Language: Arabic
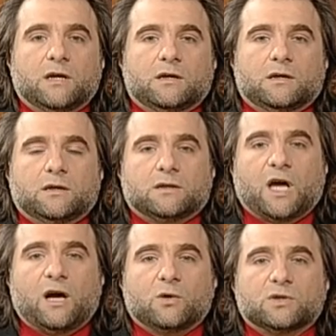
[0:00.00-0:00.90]
آه،
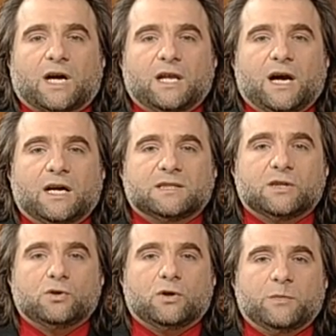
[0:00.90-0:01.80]
تحرص على هذا
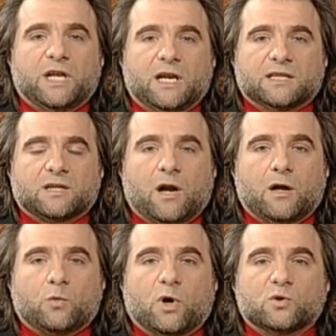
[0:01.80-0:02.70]
النوع من
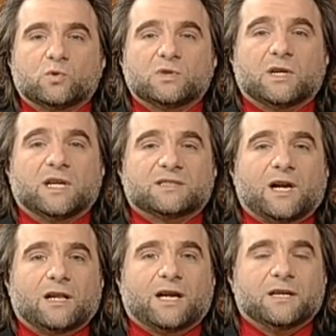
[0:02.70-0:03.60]
الاسرار وخصوصا
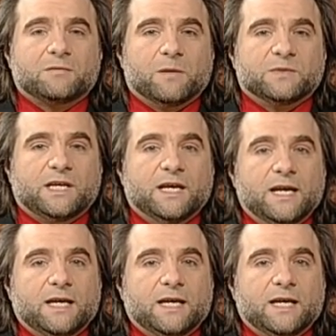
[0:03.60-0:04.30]
اسرار العدد خمسه،